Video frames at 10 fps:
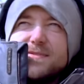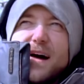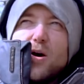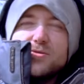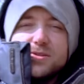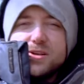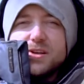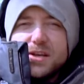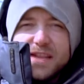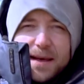dwa
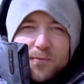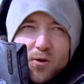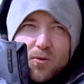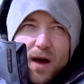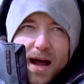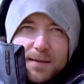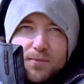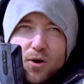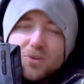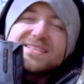odcinki temu,
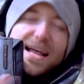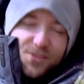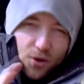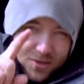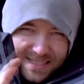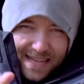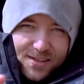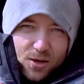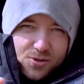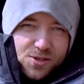albo ostatnio,
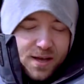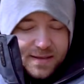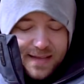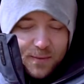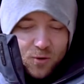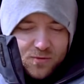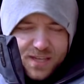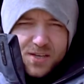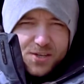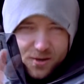ostatni odcinek temu, w
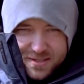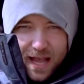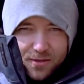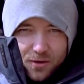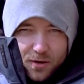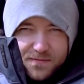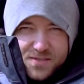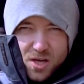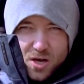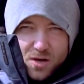sensie ostatnio,
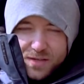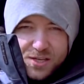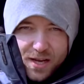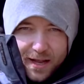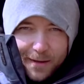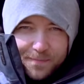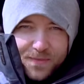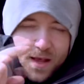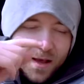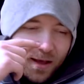w co niedzielę,
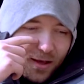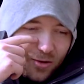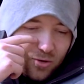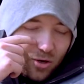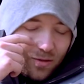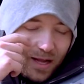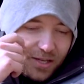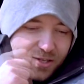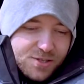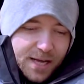który
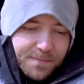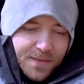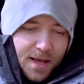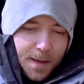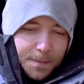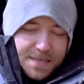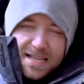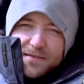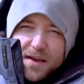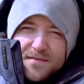oglądaliście,
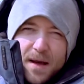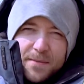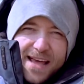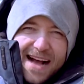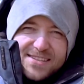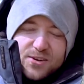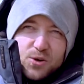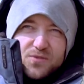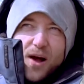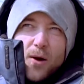przedstawiłem wam jak
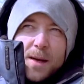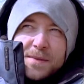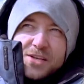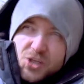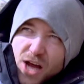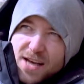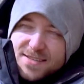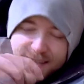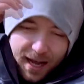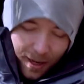solowałem
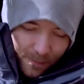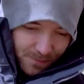Ninjaska.